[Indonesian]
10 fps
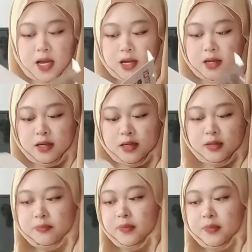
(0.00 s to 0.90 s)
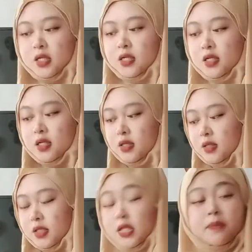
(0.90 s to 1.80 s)
tepat
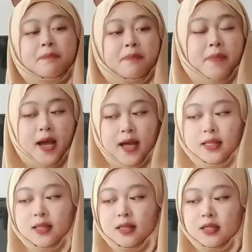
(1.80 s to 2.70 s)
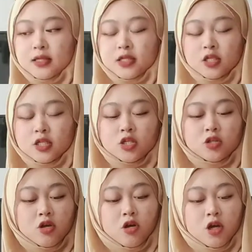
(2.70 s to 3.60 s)
so kita
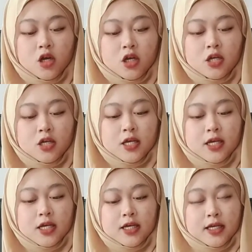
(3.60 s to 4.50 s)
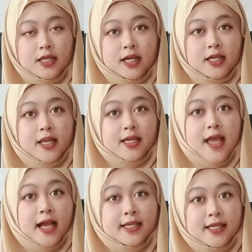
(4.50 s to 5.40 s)
kena yakin dengan
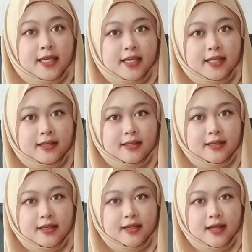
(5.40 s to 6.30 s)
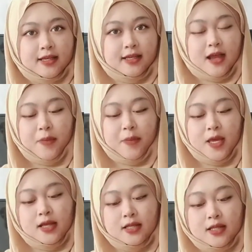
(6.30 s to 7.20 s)
apa yang telah
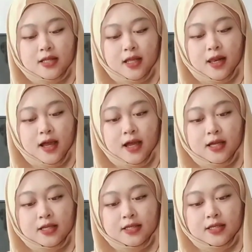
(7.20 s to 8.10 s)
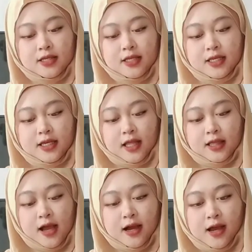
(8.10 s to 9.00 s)
dikatakan oke okay,
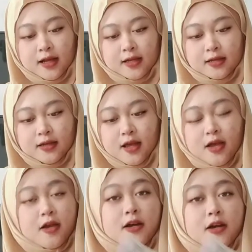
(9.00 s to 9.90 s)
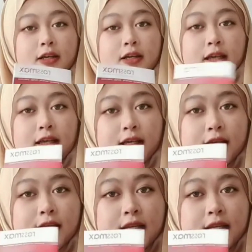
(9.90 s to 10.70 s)
ini ada buku